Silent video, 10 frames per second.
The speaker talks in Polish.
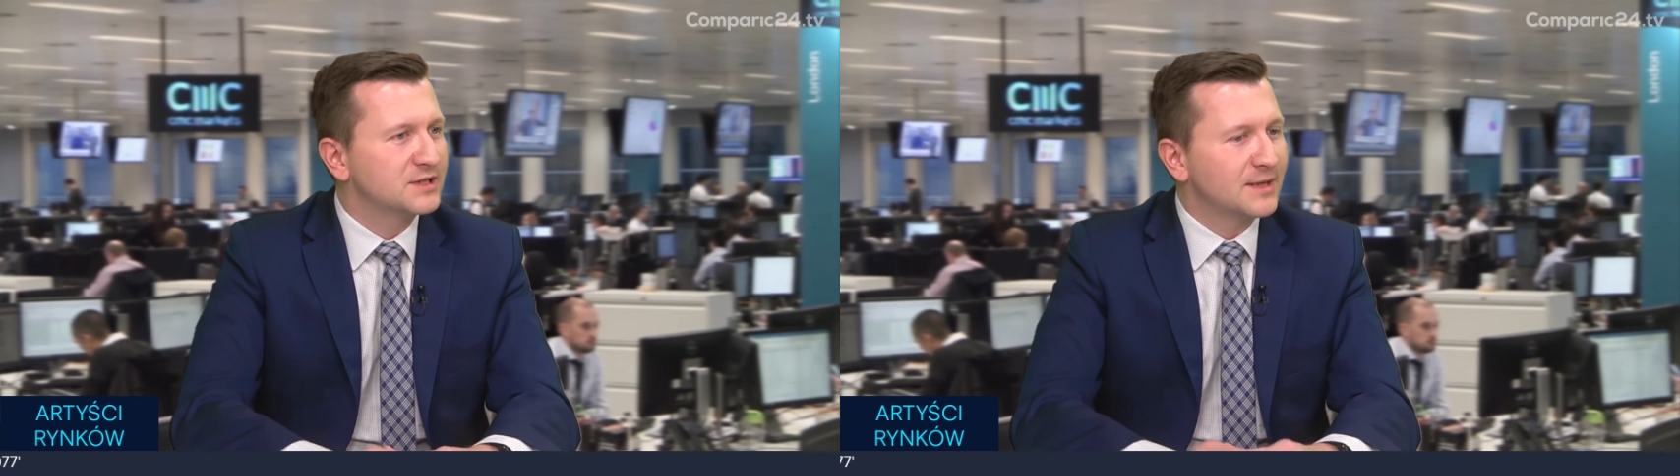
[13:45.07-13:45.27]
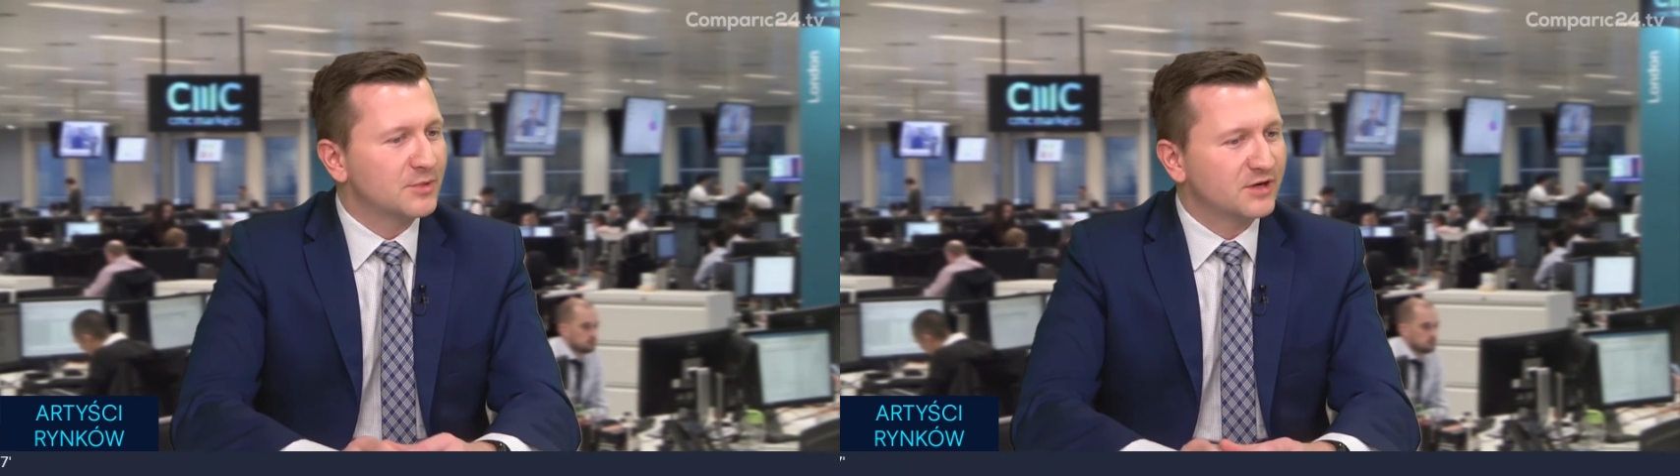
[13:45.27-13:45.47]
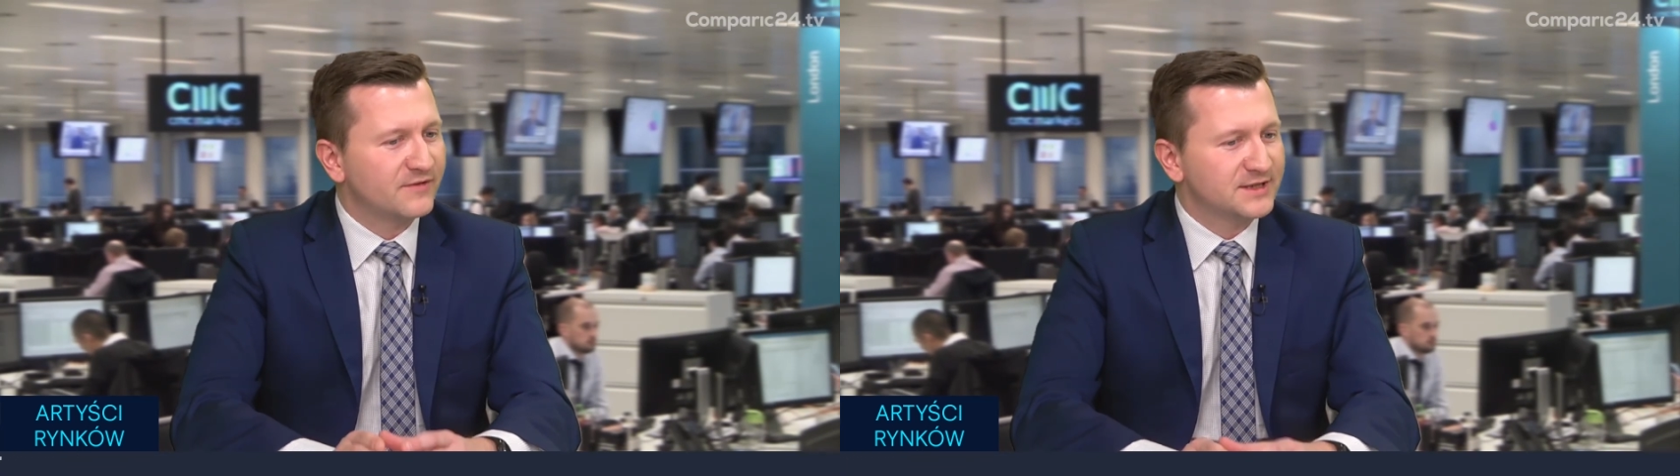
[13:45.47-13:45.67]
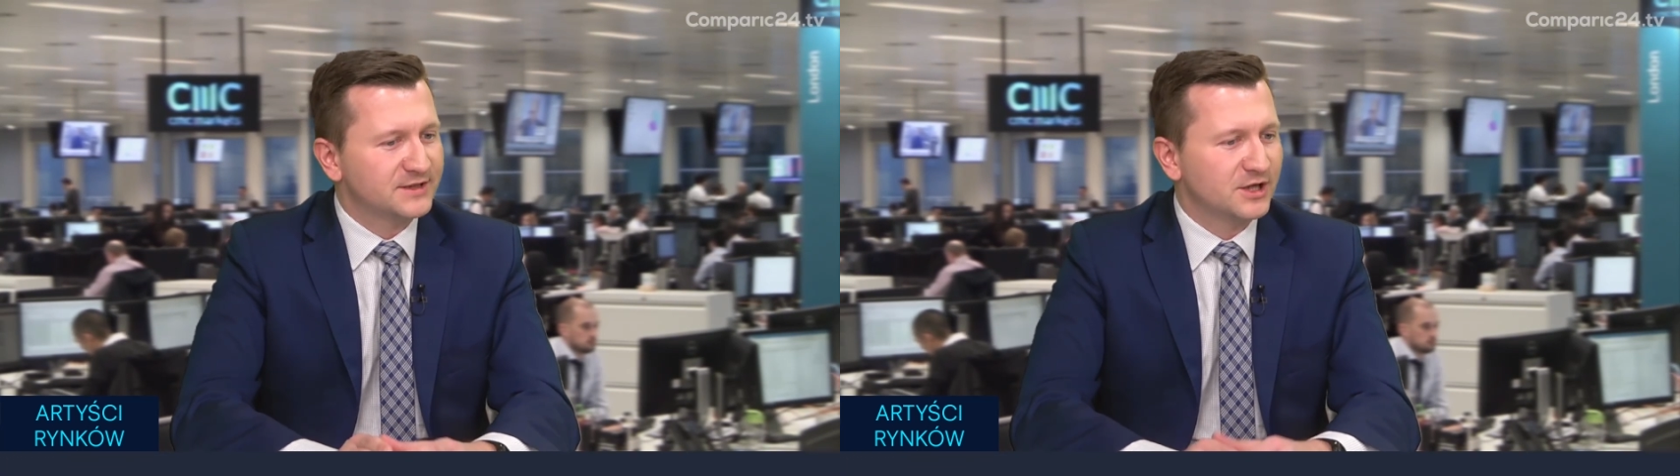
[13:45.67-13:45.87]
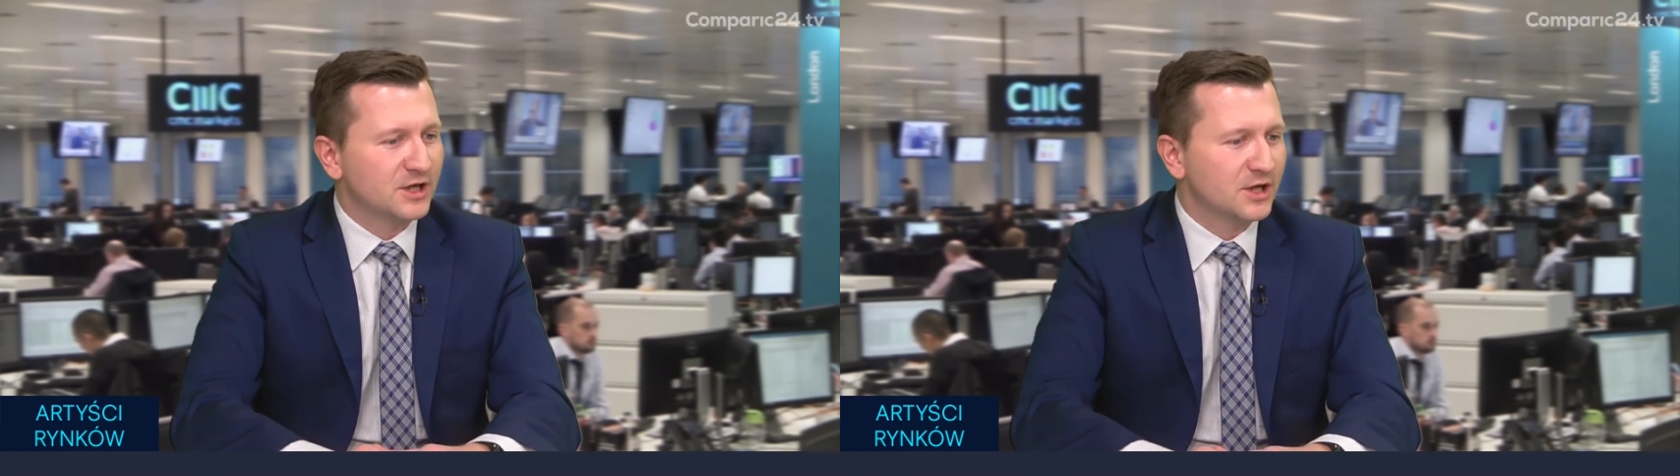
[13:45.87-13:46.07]
same
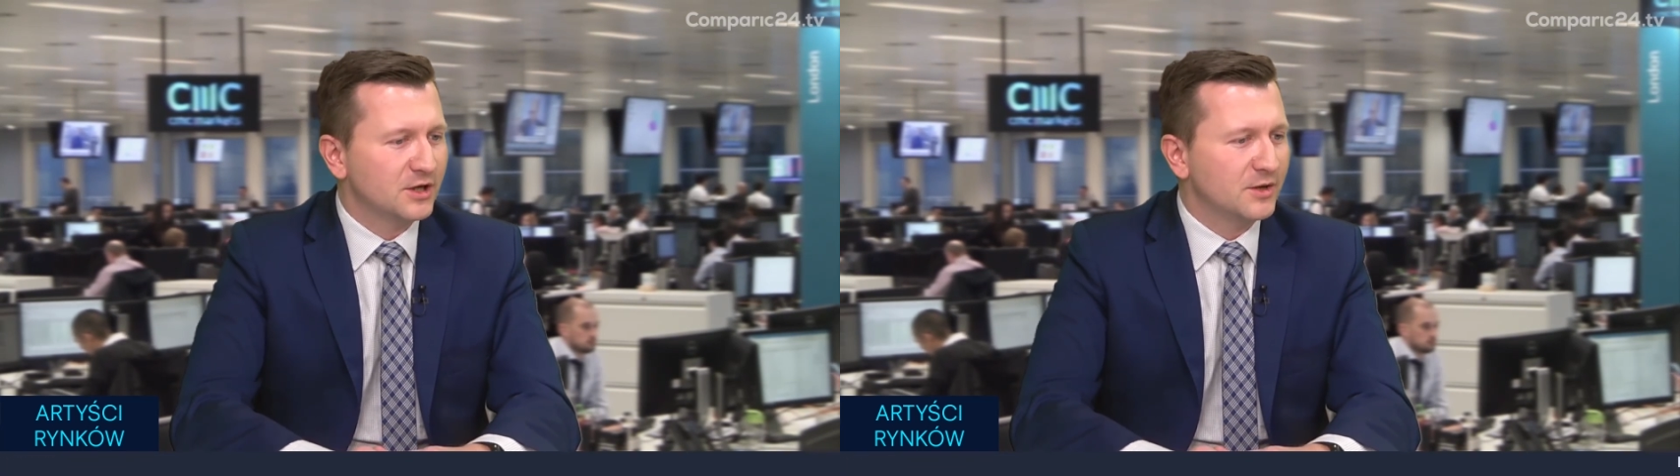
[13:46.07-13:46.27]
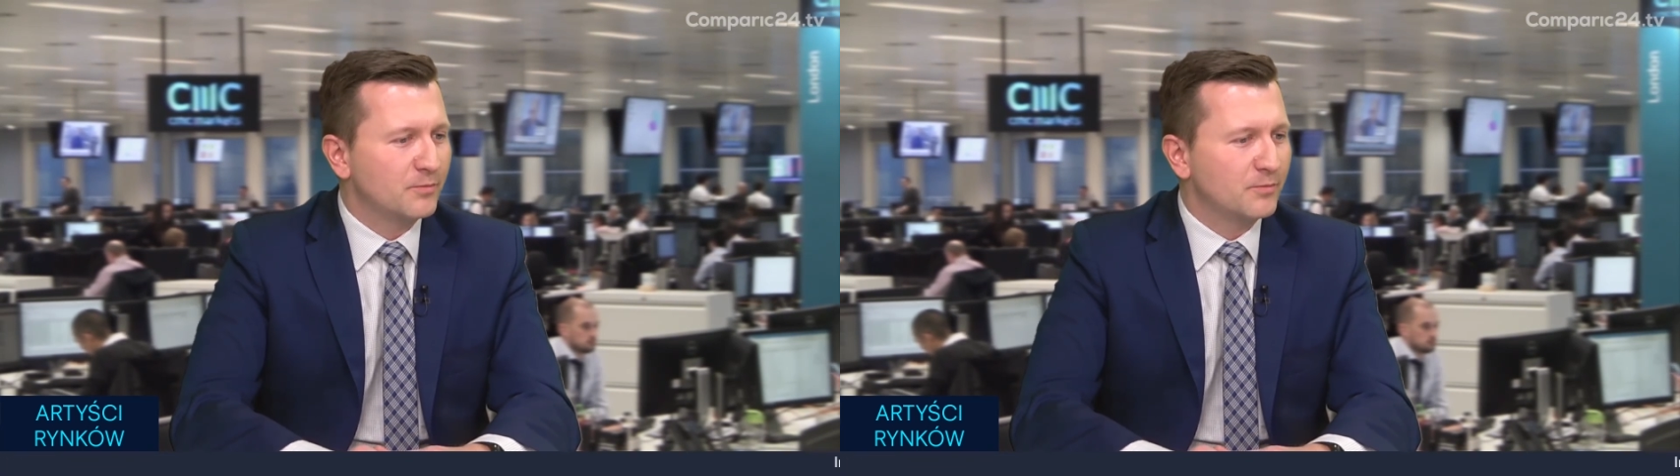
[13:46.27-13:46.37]
kwestie e,